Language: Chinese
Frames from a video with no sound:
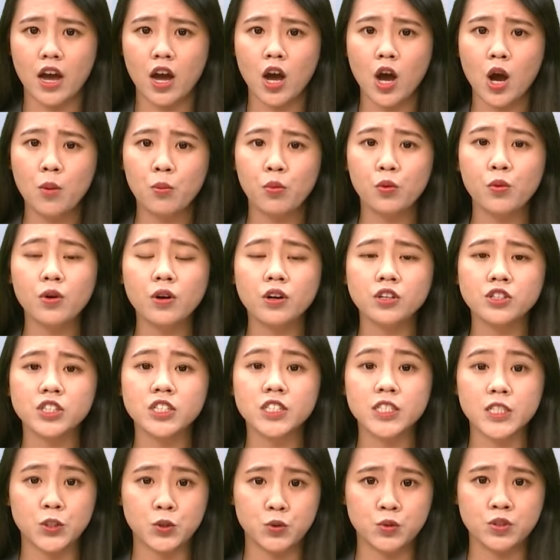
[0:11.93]
不过市
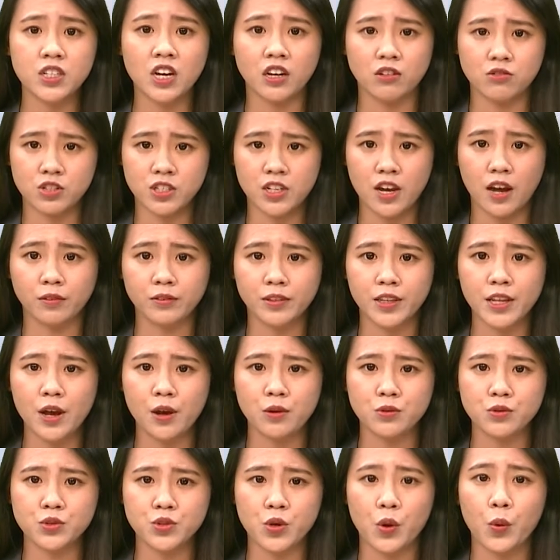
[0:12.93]
警局长强调，
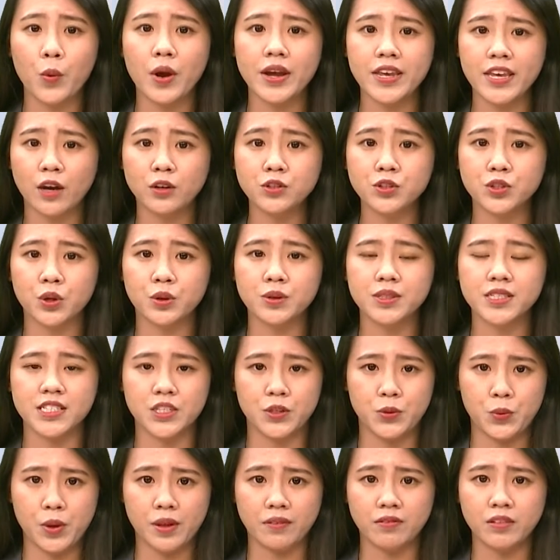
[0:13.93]
从未要求警
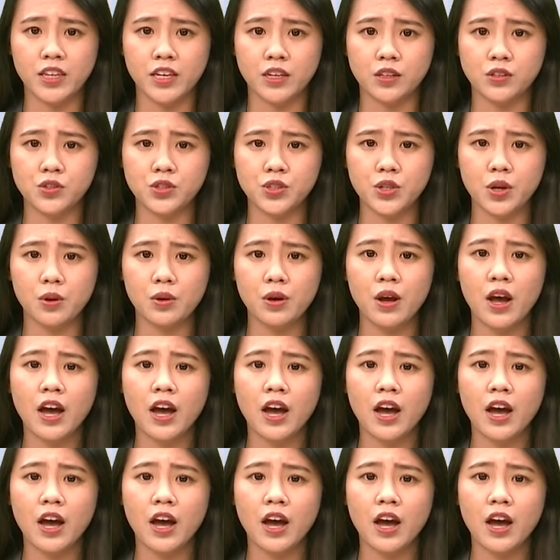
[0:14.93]
员停休，